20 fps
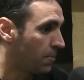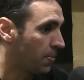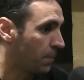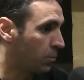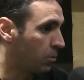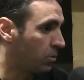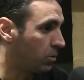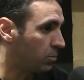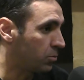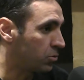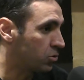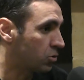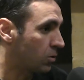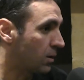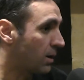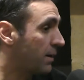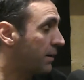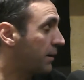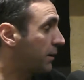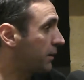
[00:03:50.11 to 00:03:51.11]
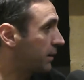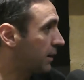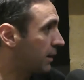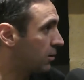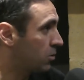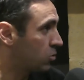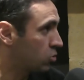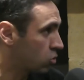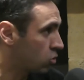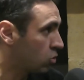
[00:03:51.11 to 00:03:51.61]
bueno, pues toda la energía
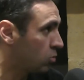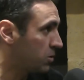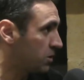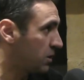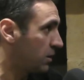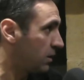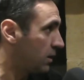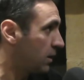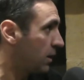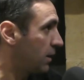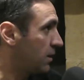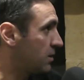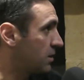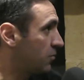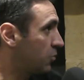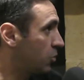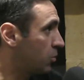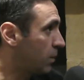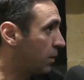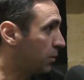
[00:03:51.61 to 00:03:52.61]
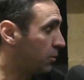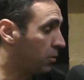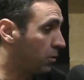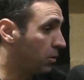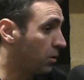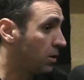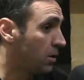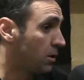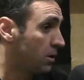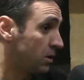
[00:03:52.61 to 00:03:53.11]
que los clubes dedican a esa formación
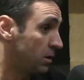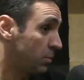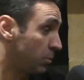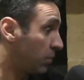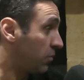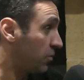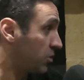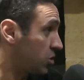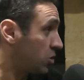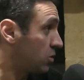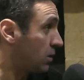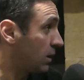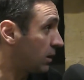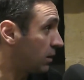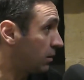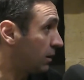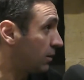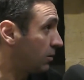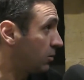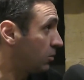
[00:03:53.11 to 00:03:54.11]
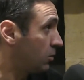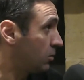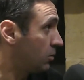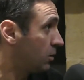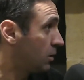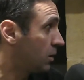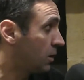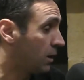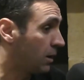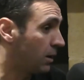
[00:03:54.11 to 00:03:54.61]
y profesionalizando
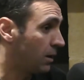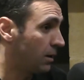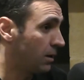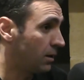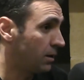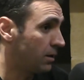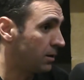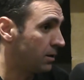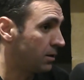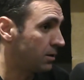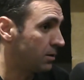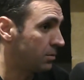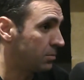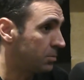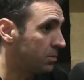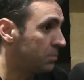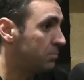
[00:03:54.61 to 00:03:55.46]
eh,